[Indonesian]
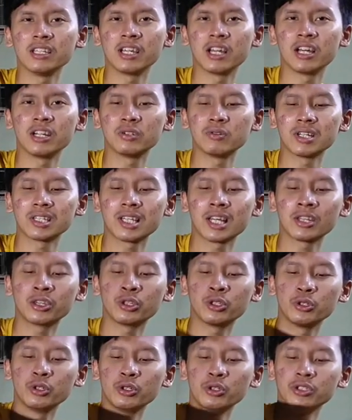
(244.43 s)
3, 2,
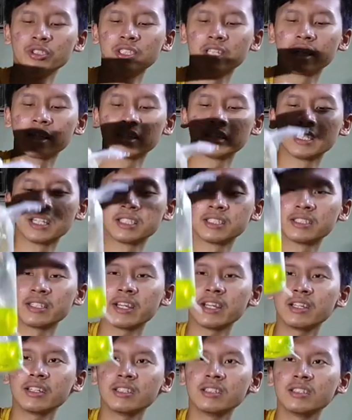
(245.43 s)
1. Jeng, jeng,
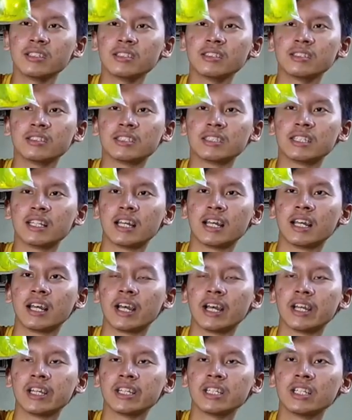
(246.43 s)
jeng.
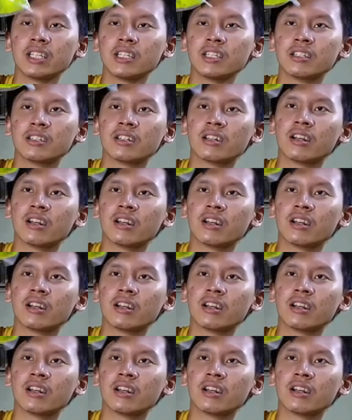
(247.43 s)
Nah, ini.